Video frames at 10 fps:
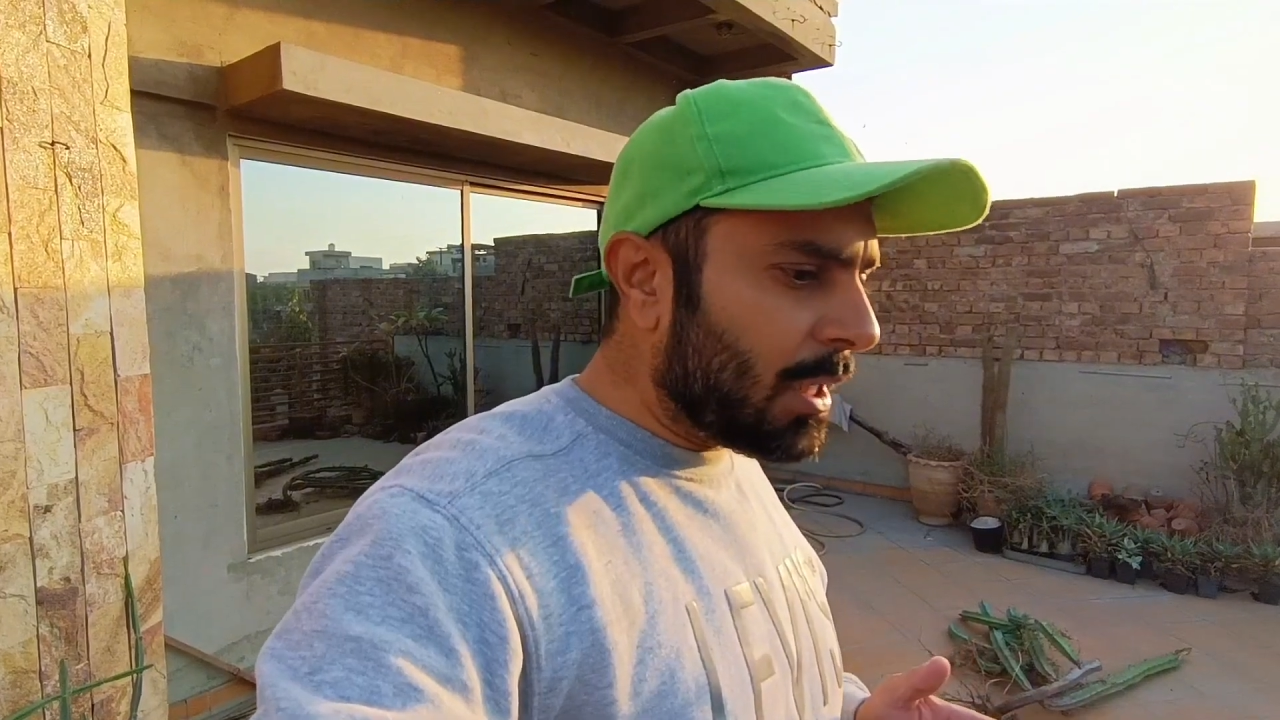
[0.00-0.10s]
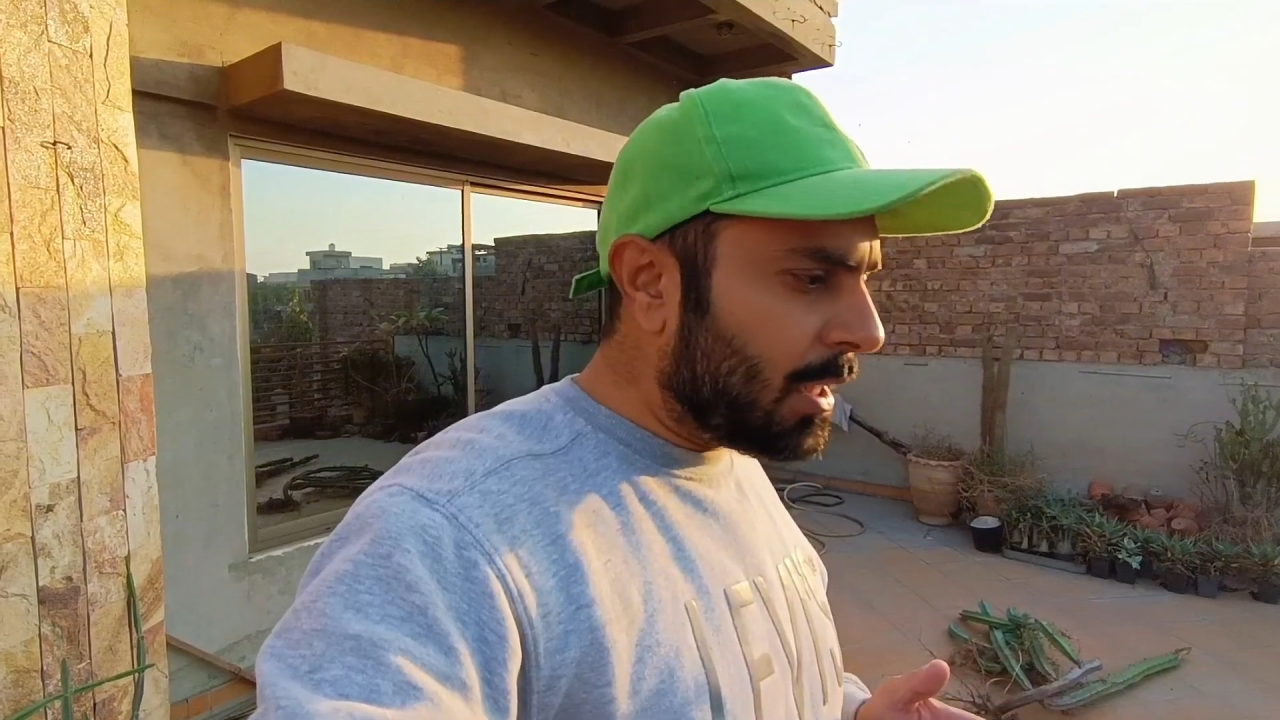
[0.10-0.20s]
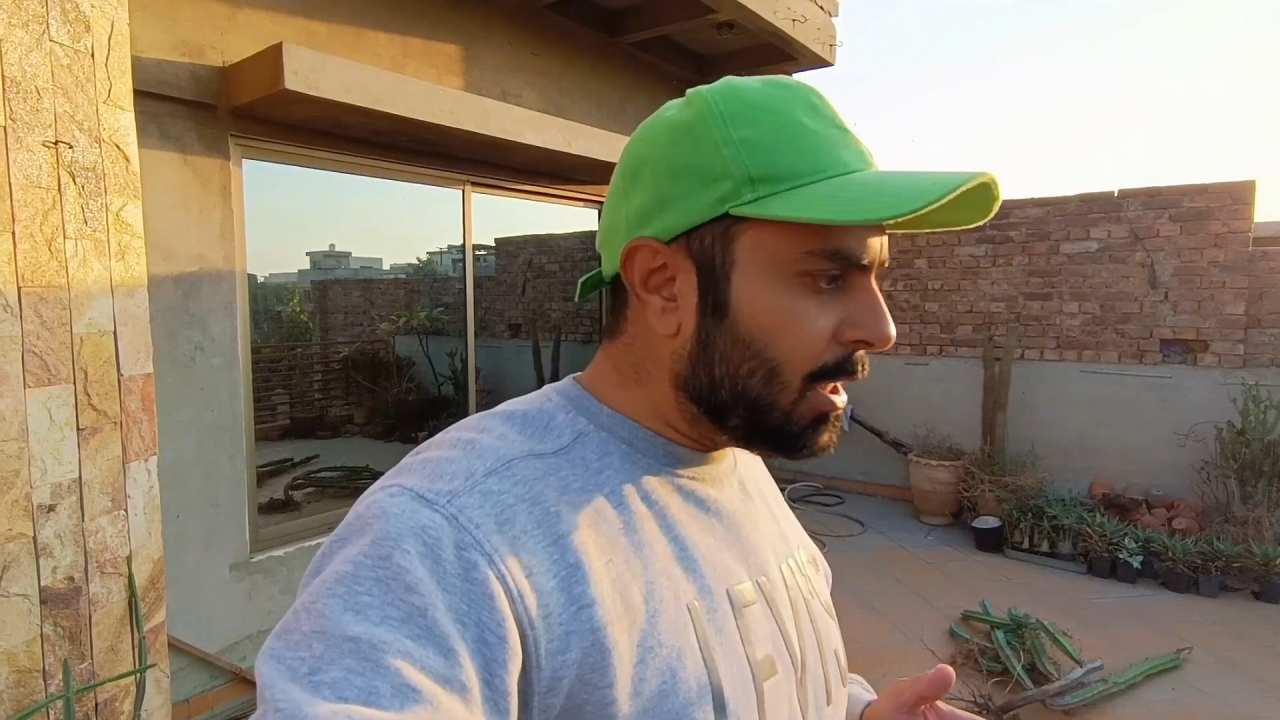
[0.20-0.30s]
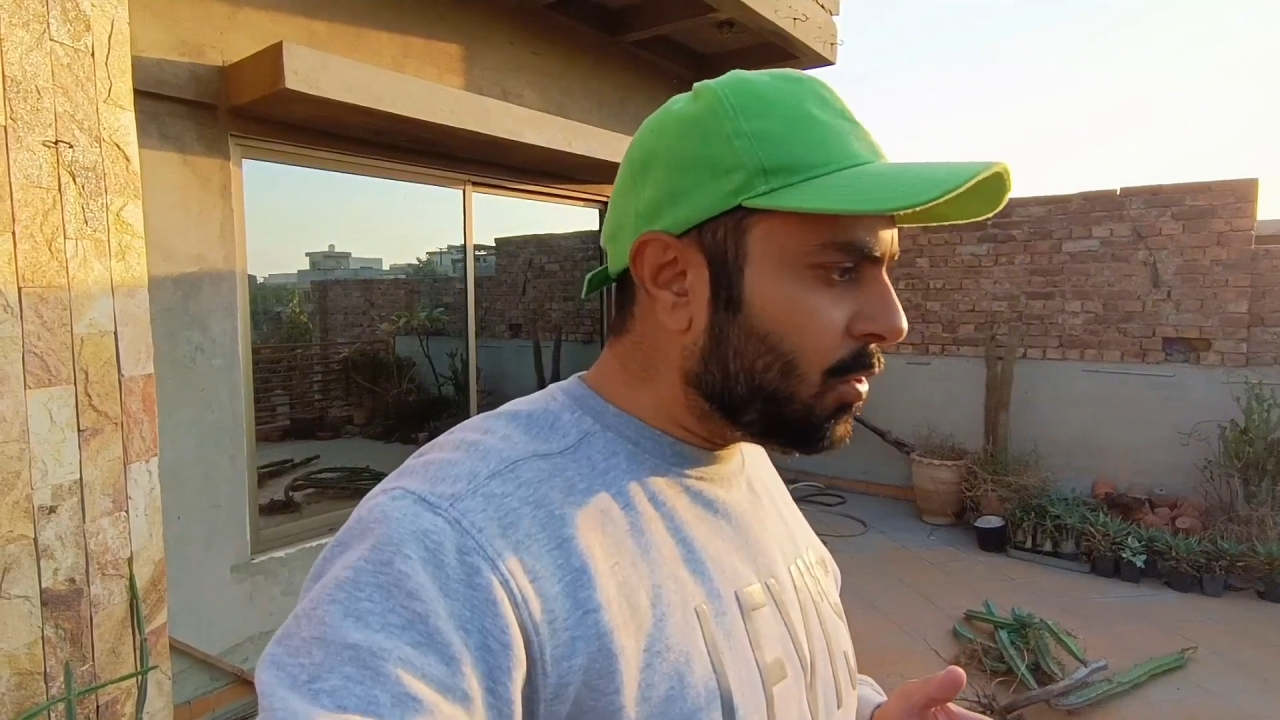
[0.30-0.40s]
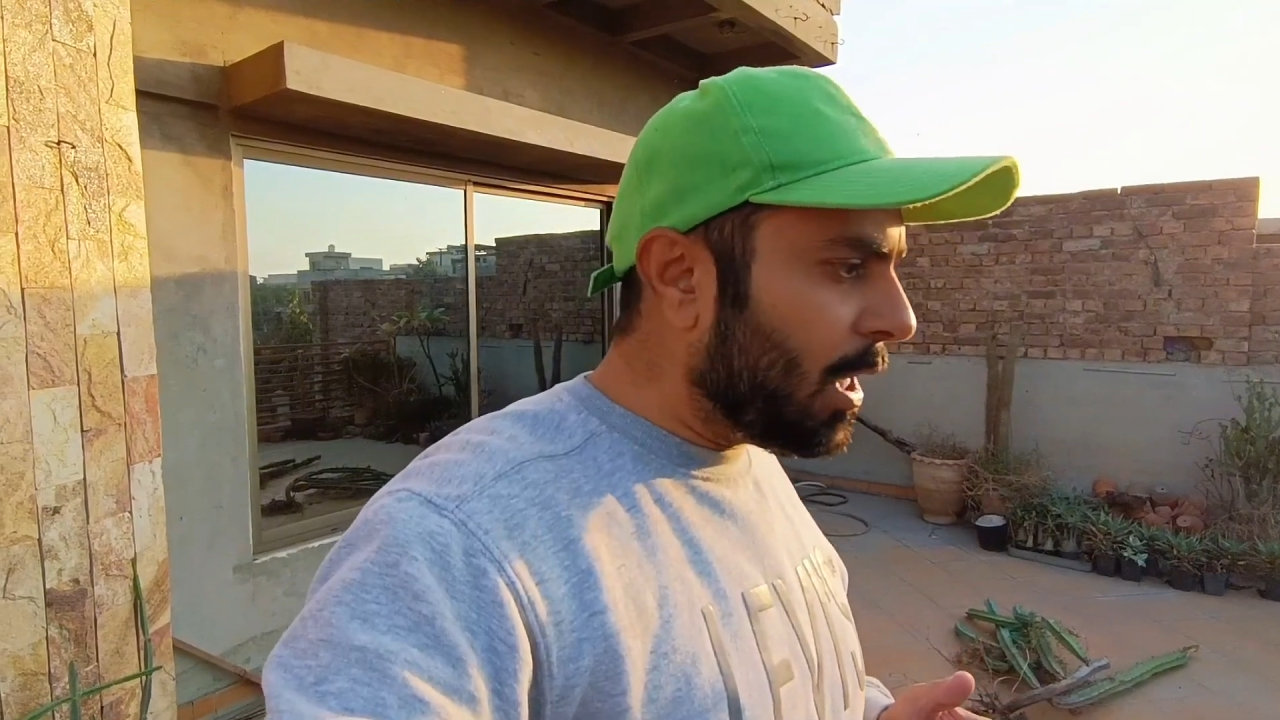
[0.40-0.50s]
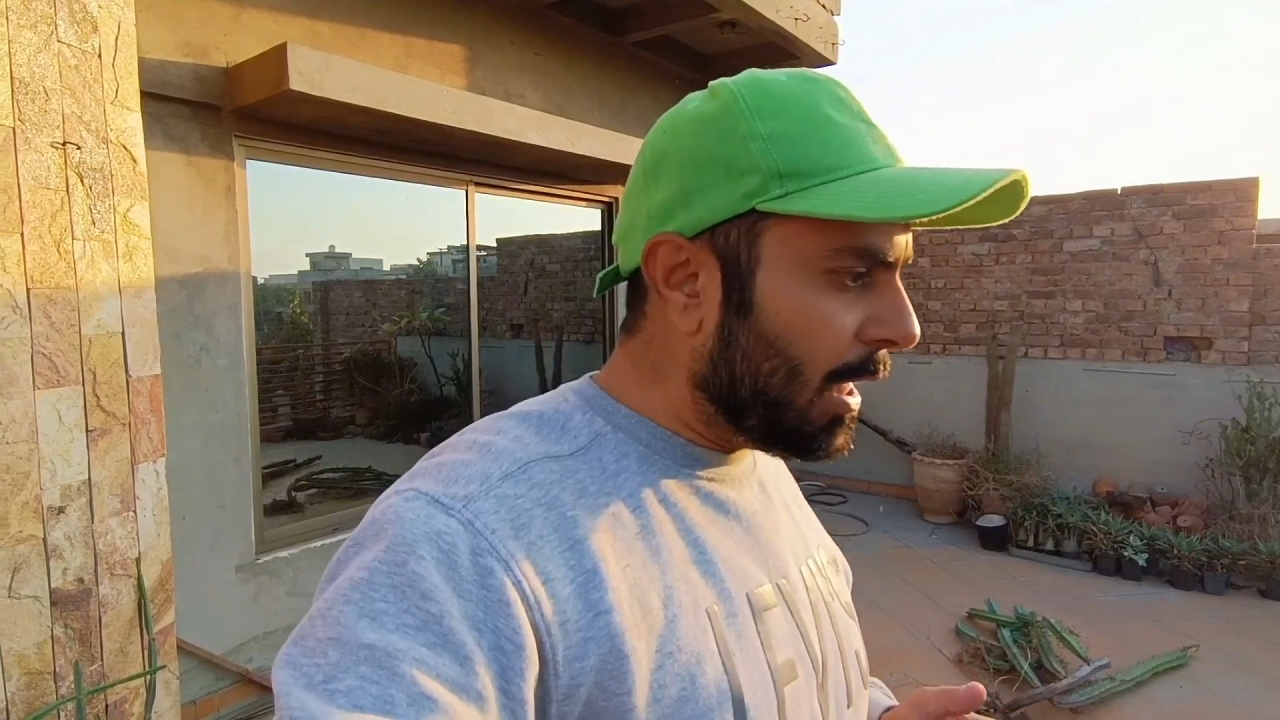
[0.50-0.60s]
करते हैं जो